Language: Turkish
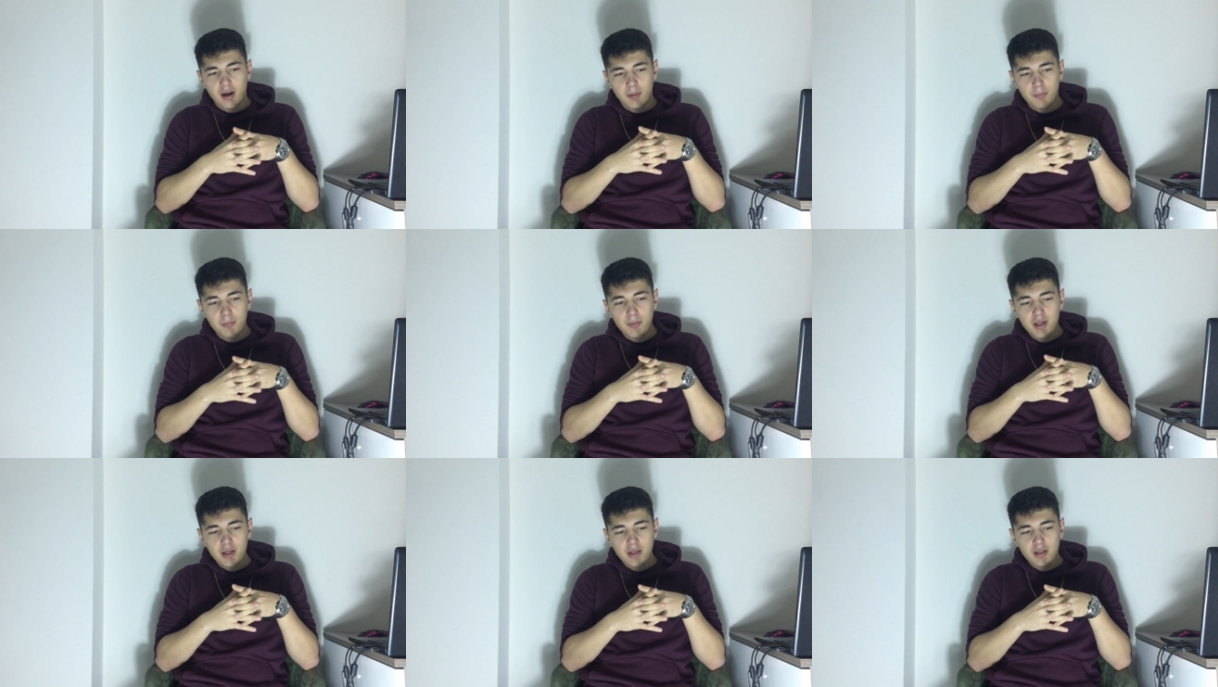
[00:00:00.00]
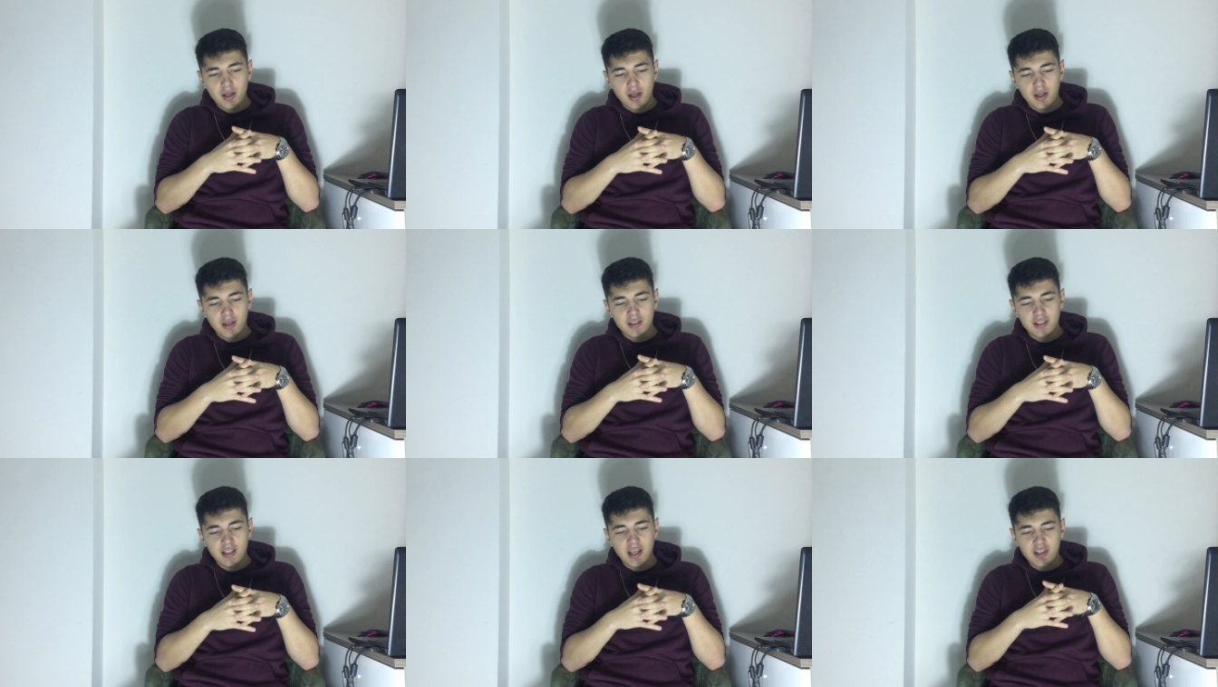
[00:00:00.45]
Ama
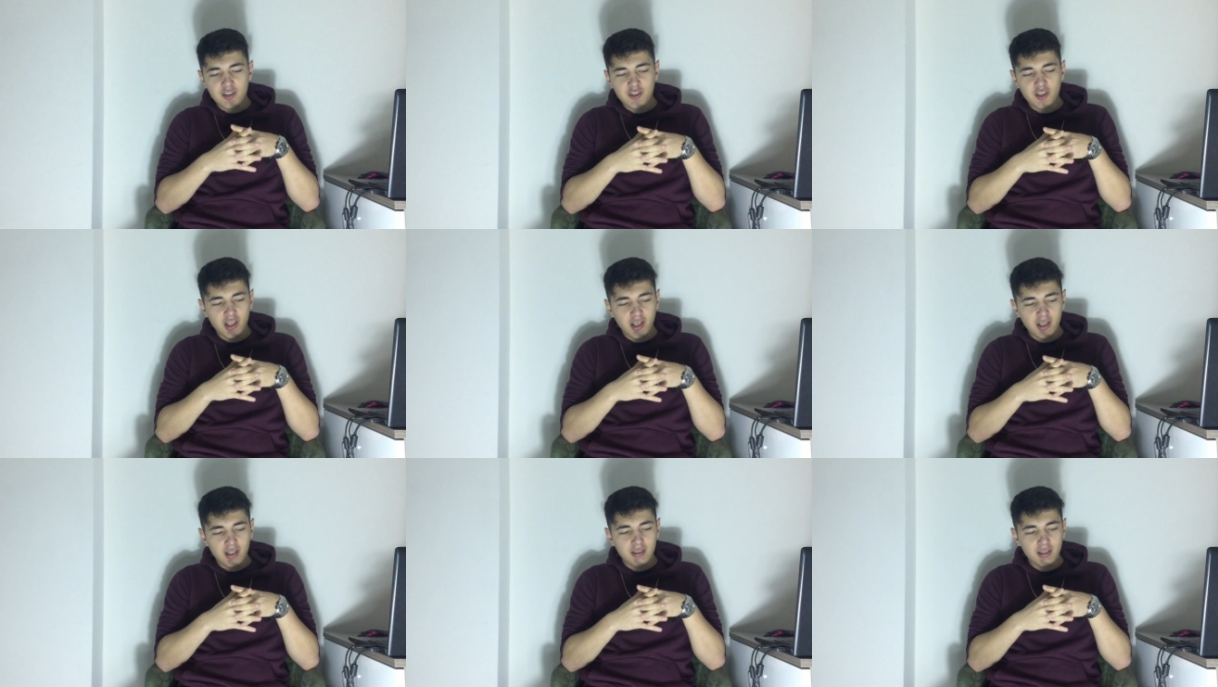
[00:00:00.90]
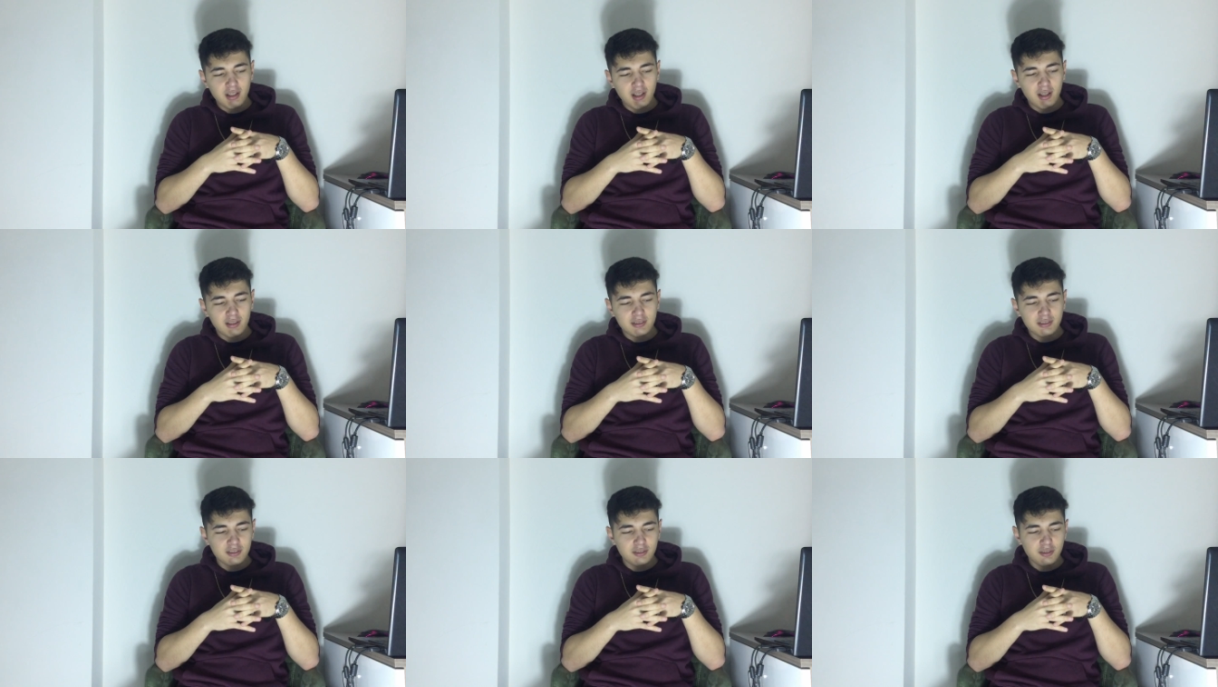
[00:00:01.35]
hani gerçek hayatta
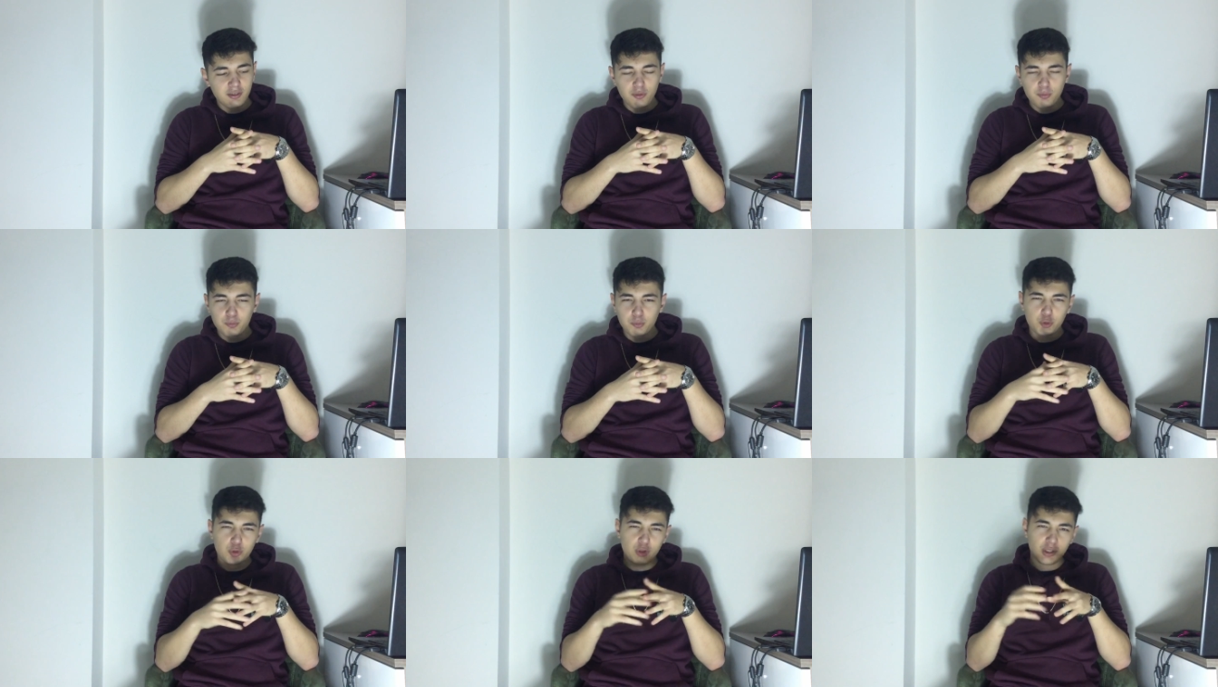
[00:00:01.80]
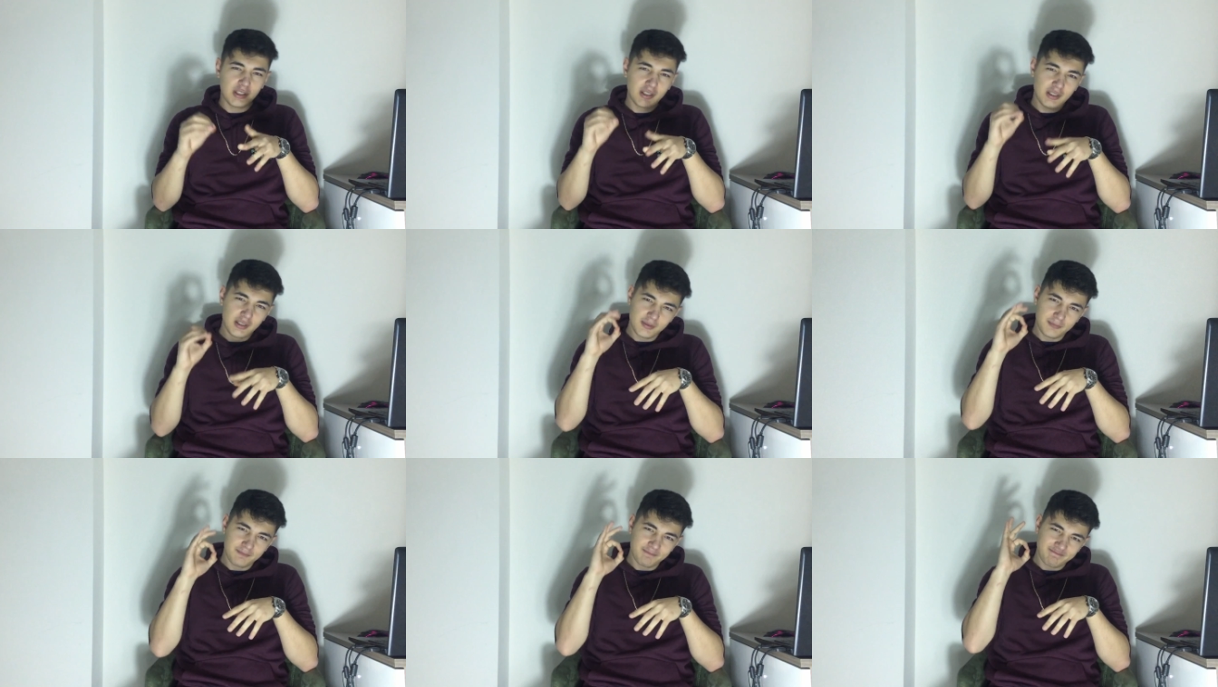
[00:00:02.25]
aslında bu
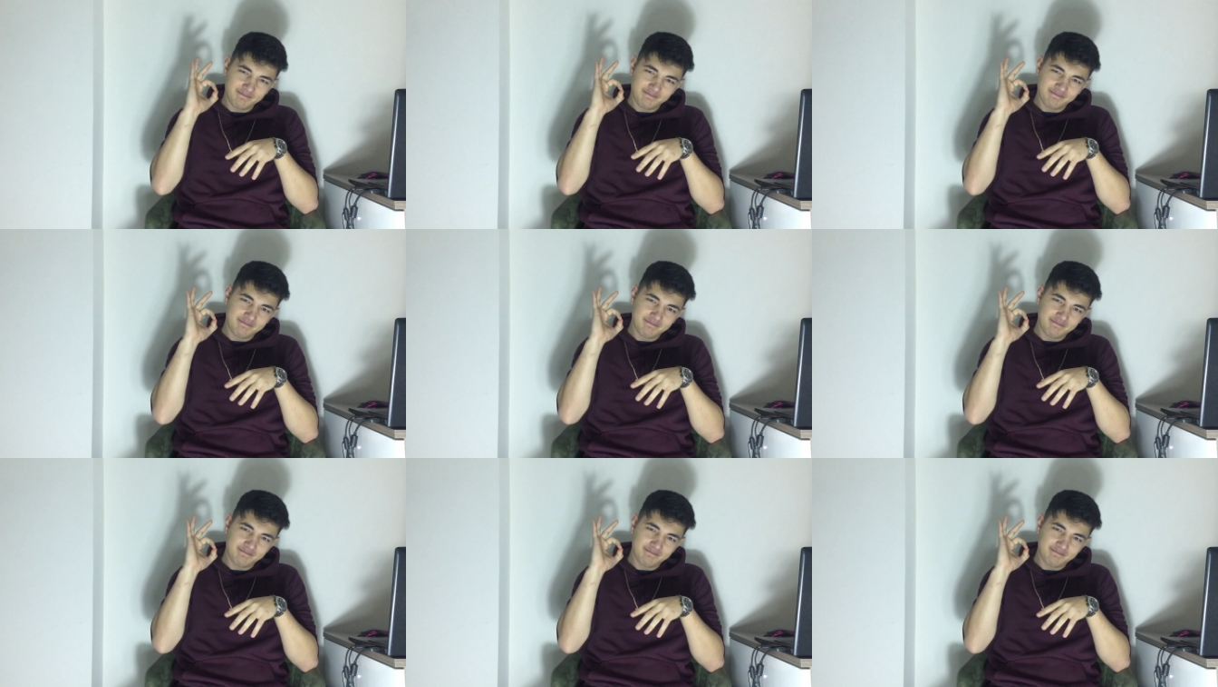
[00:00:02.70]
sayı